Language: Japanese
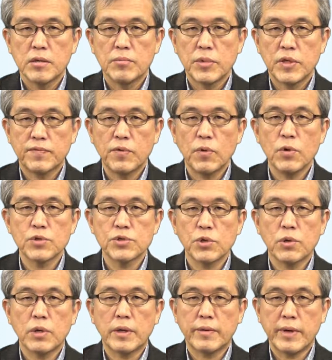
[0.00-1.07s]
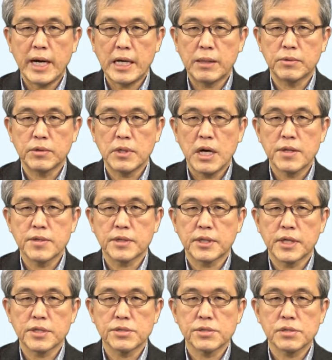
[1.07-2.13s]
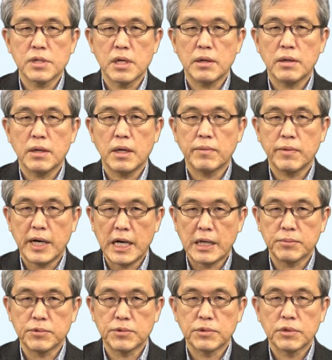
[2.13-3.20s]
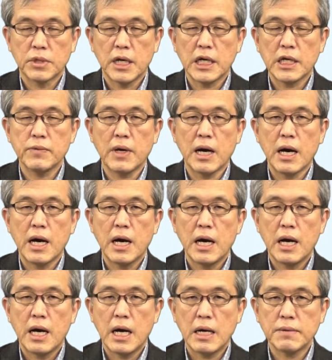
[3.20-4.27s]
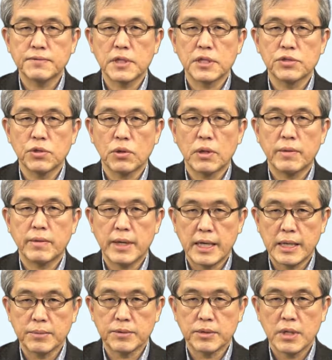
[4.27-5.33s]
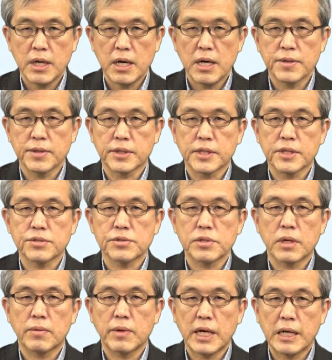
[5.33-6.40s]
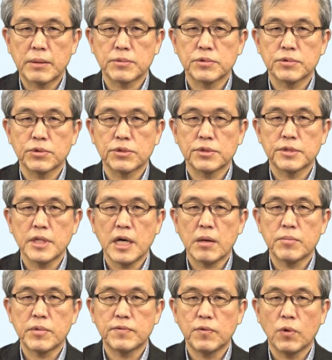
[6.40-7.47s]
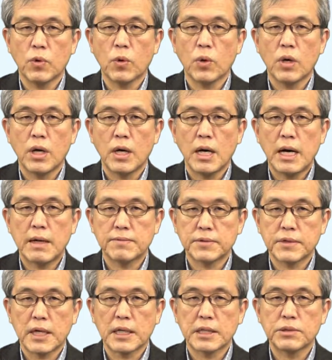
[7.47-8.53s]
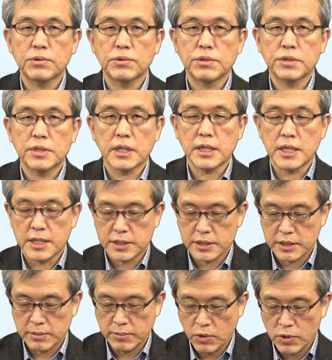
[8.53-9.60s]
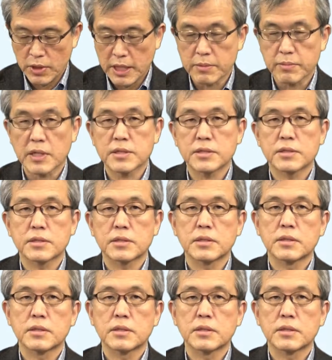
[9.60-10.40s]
Before John arrived, other guests arrived あるいは After John arrived other guests arrived といった before, after といった形式もあります。